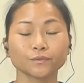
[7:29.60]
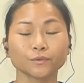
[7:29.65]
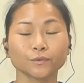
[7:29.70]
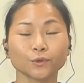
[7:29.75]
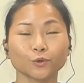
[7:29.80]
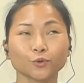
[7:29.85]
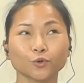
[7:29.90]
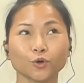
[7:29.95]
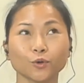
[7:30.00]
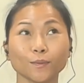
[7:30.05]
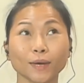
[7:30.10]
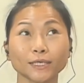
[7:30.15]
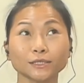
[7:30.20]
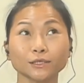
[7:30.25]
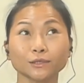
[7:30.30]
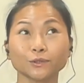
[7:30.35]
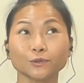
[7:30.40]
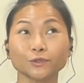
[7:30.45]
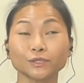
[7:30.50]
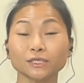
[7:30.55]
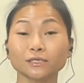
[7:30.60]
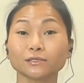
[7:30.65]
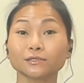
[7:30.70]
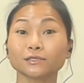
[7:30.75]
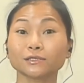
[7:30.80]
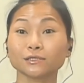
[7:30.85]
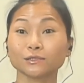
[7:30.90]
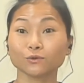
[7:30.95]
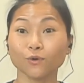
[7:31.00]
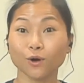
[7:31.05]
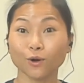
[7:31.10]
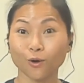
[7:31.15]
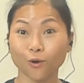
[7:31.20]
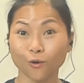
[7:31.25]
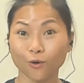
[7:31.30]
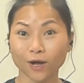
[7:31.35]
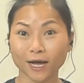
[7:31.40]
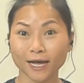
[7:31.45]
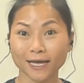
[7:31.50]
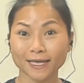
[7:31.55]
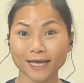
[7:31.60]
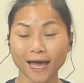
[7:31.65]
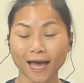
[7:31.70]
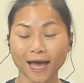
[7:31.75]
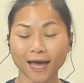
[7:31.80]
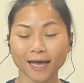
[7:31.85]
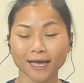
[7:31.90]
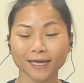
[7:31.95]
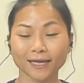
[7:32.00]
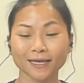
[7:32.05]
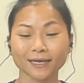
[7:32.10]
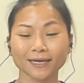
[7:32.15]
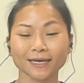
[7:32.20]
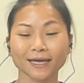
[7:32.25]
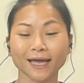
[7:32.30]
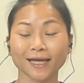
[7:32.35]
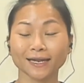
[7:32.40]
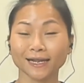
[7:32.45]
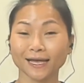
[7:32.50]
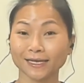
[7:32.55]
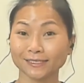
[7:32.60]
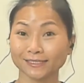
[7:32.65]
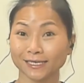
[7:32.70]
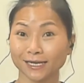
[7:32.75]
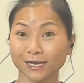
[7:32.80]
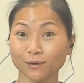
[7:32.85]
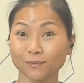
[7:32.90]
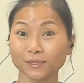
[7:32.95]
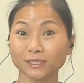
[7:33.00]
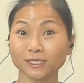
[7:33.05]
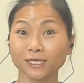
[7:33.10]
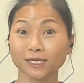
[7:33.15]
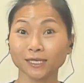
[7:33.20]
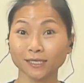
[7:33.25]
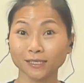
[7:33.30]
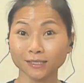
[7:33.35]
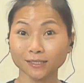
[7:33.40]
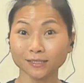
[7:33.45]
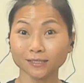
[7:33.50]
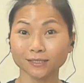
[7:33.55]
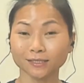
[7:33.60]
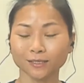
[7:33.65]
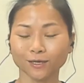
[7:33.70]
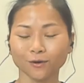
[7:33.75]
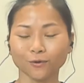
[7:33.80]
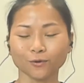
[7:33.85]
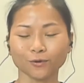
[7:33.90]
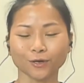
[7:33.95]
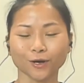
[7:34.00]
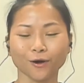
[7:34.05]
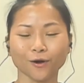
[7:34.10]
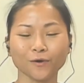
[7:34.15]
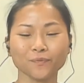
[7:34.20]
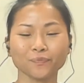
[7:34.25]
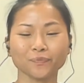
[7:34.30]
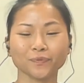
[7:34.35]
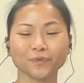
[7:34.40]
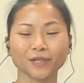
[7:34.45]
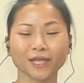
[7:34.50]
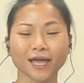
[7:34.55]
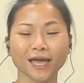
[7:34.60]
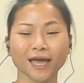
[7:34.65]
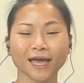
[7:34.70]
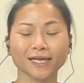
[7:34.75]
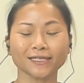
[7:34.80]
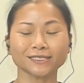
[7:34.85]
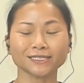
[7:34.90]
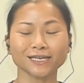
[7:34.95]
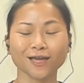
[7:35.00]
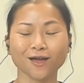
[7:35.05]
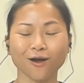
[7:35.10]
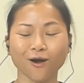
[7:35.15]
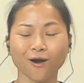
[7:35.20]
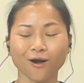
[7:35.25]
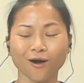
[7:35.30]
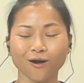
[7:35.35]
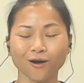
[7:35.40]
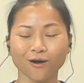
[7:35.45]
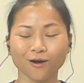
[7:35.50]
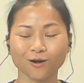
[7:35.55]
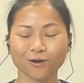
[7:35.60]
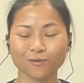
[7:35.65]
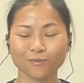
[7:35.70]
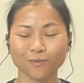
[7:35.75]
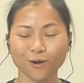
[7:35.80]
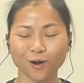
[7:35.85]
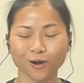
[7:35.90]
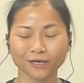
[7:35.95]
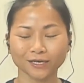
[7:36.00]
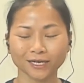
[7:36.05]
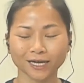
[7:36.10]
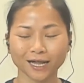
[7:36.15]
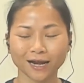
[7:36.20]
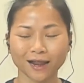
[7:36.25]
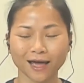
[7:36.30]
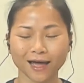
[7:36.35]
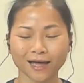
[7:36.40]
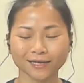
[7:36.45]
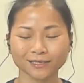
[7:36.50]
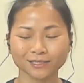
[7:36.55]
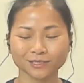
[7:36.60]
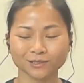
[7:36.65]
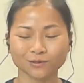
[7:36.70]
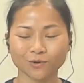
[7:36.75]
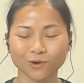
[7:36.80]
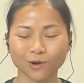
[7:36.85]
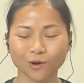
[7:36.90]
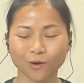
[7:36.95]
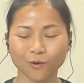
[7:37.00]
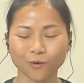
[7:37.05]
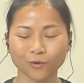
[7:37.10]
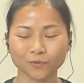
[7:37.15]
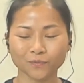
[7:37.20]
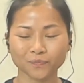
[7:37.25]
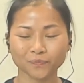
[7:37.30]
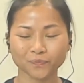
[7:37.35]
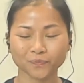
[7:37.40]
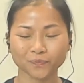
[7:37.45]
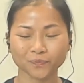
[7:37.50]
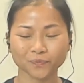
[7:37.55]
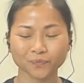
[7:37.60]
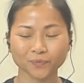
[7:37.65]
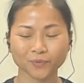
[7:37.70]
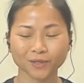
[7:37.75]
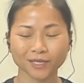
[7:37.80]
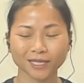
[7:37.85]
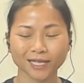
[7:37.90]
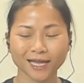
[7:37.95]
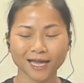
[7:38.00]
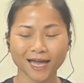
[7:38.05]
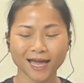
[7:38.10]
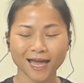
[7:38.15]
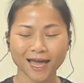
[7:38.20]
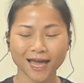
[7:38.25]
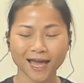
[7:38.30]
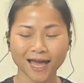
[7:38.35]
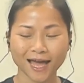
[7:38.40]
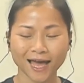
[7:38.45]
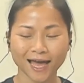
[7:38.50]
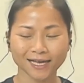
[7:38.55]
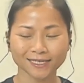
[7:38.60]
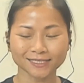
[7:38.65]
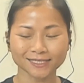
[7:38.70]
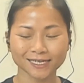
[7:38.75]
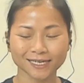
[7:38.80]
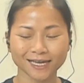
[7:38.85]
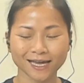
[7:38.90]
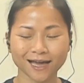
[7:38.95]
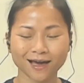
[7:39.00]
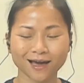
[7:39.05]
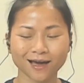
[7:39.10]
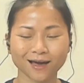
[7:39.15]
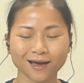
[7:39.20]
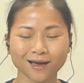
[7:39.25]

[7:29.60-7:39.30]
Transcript: คุณแม่จะรู้สึกสวงอกขยาย การหายใจเรามันจะลึกลงเนาะหายใจออก ผ่อนคลายสวงอก หายใจเข้า